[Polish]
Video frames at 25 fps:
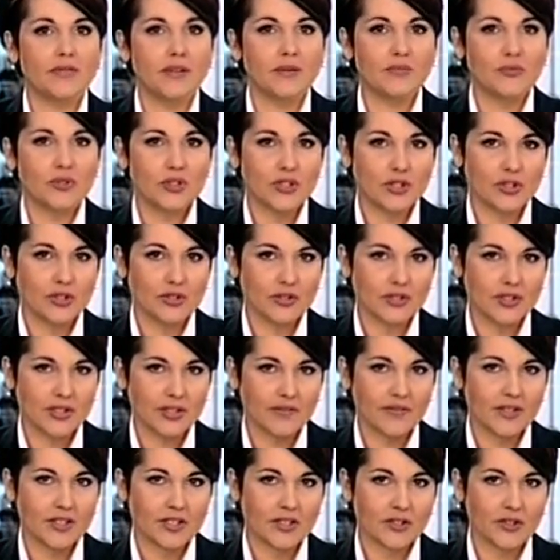filmu z
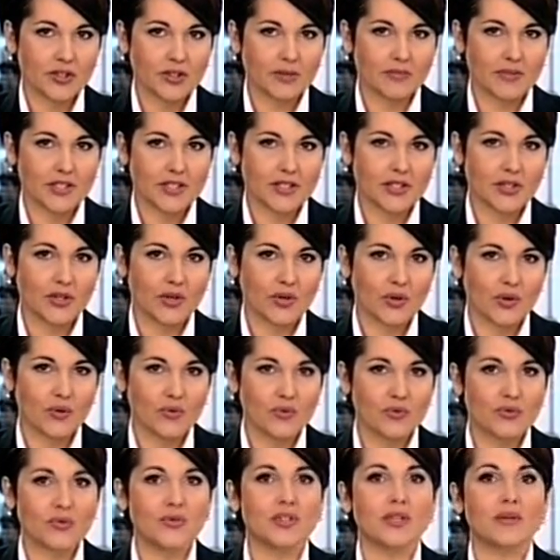1918
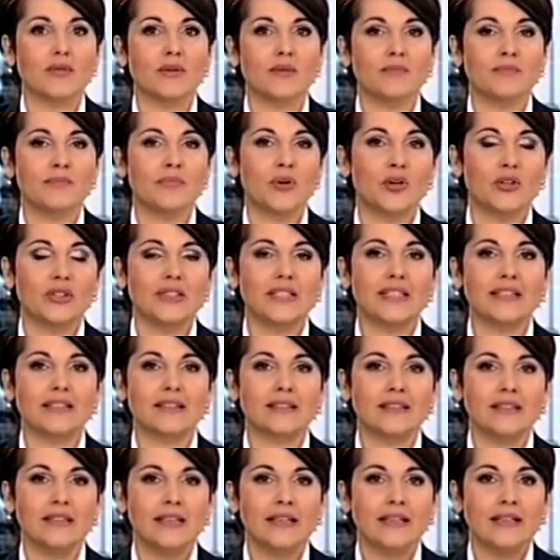roku z udziałem
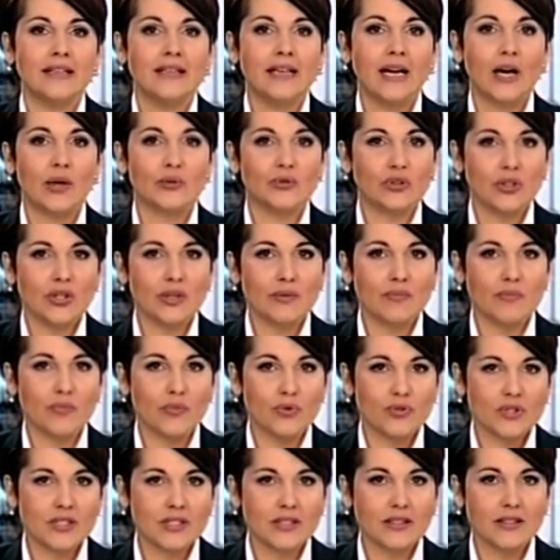Polinegri. Autorem
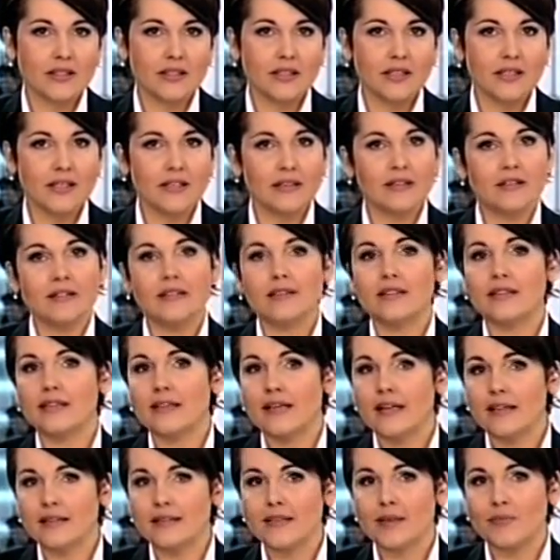muzyki i
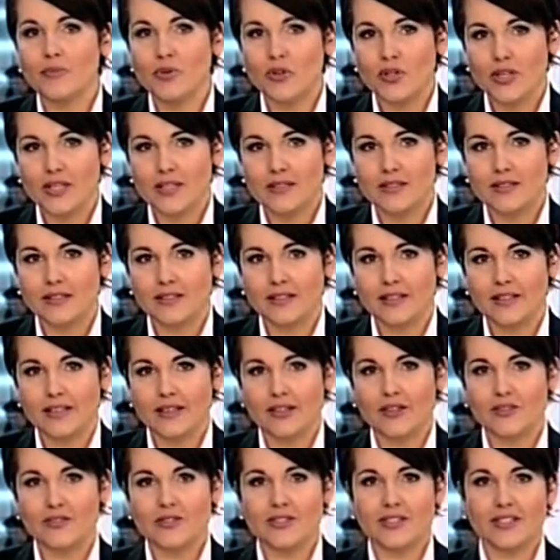dyrygentem orkiestry
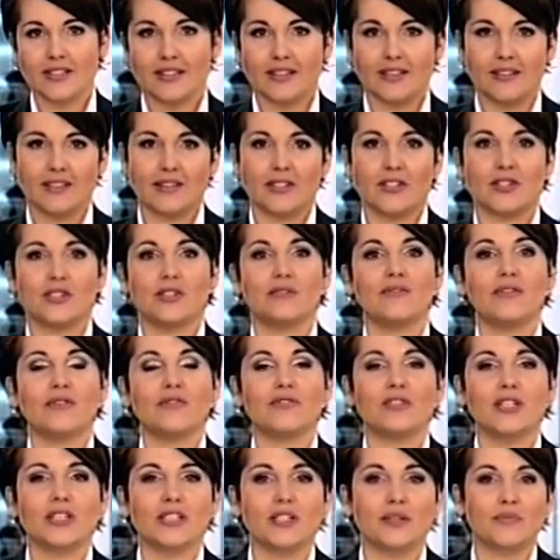grającej na
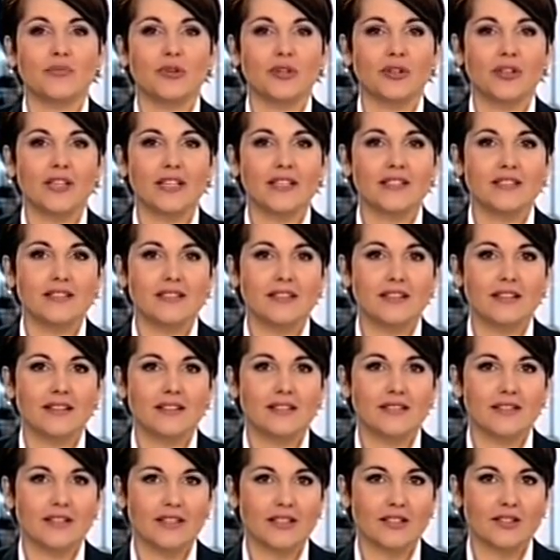żywo w czasie projekcji
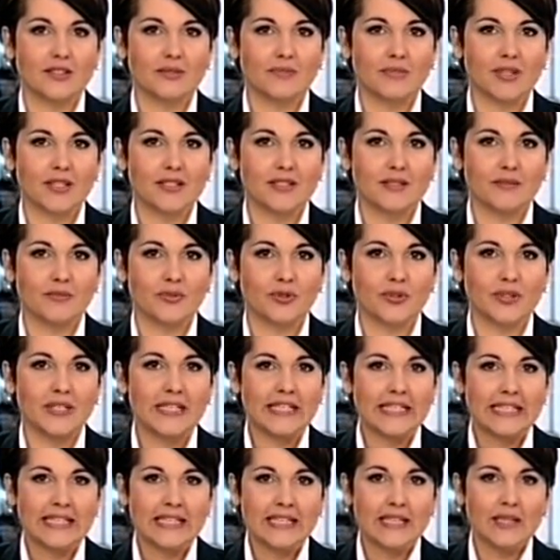jest Jerzy
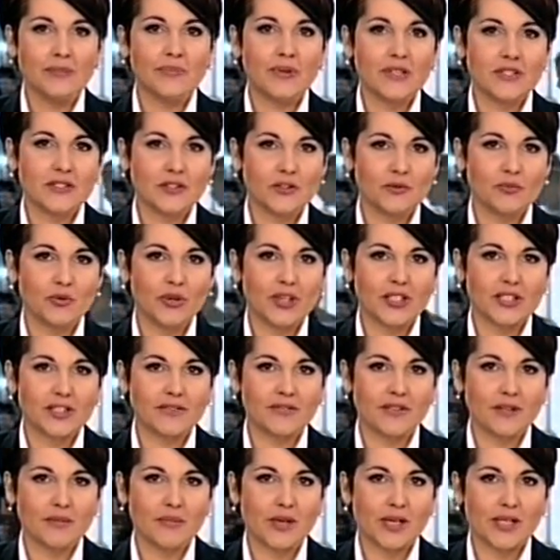Maksymiuk. Impreza odbyła
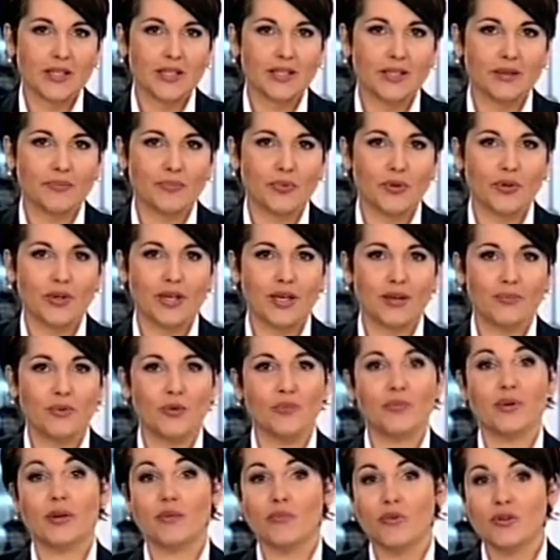się w ramach
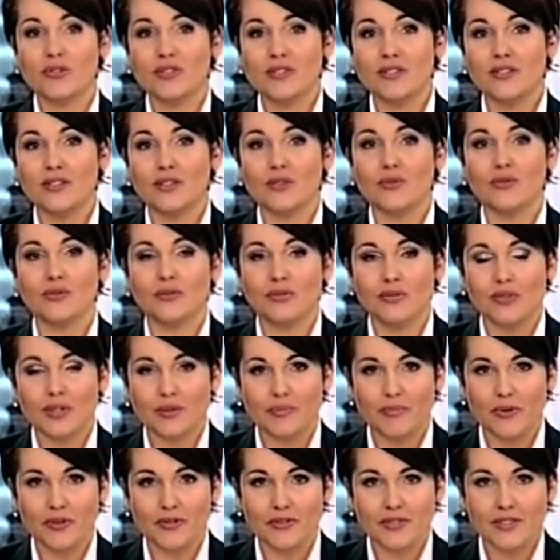programu promocji
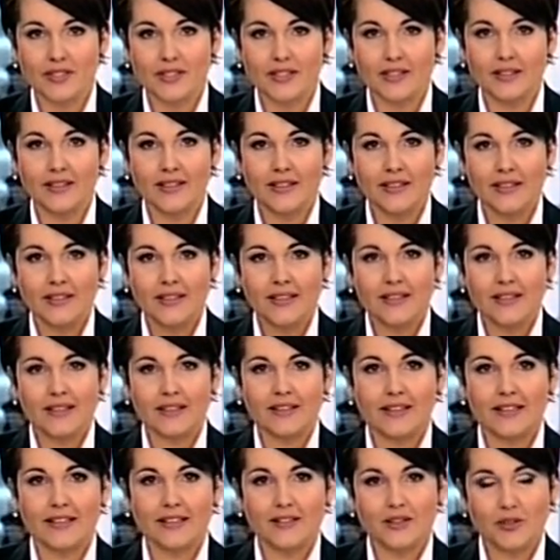kultury polskiej,
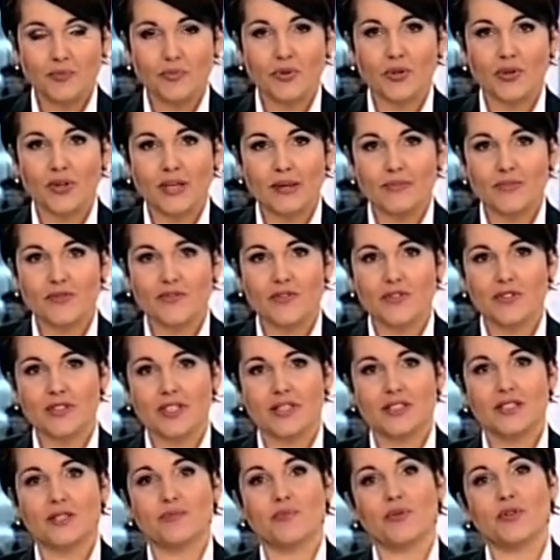e, a to program
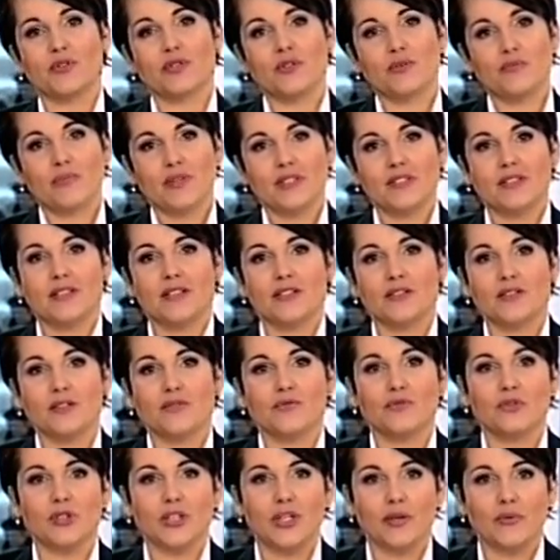związany z polską
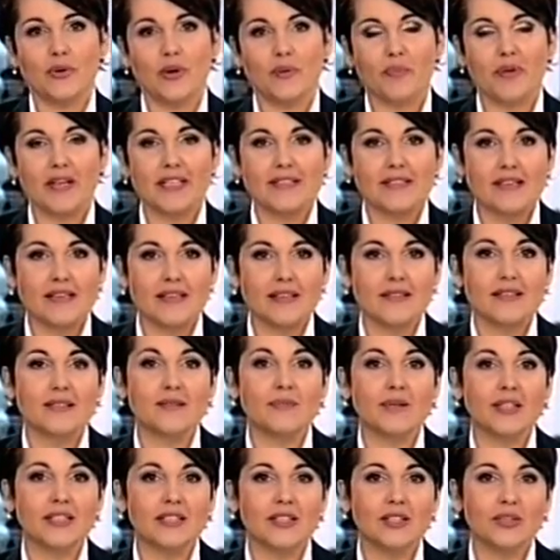prezydencją w Unii Europejskiej.
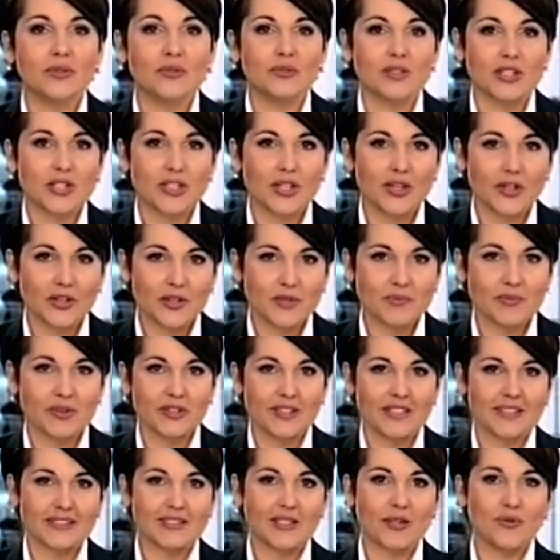Z Madrytu nasza
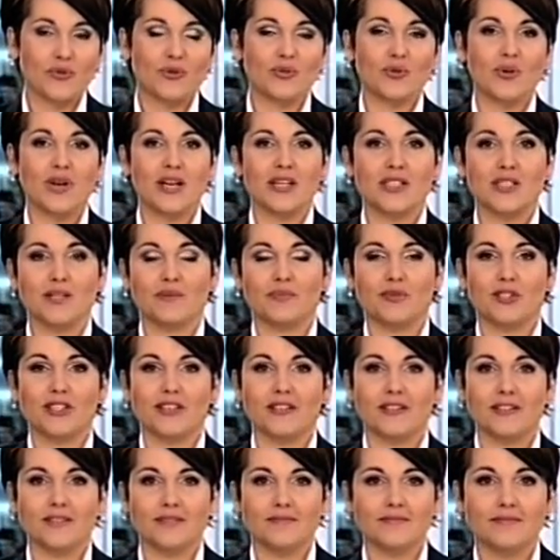korespondentka Urszula Rzepczak.